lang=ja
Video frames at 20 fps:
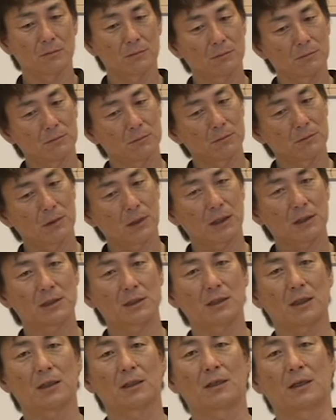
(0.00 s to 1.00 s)
うん、勝
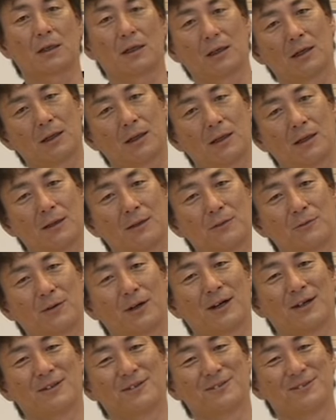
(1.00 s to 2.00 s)
ちたいからと
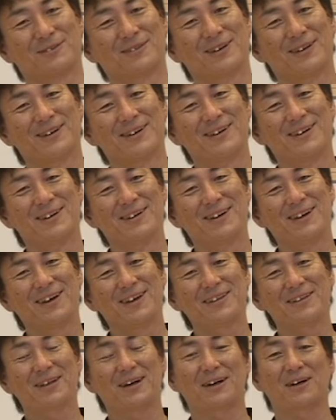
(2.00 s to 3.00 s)
かいう
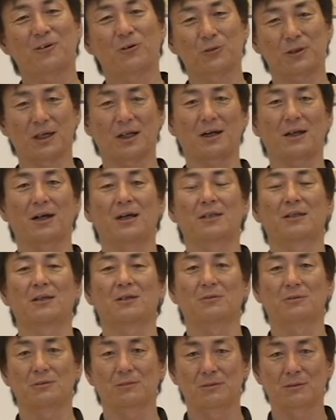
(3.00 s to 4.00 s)
変な答えが返っ
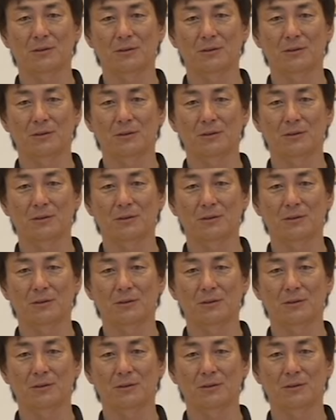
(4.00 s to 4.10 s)
てくる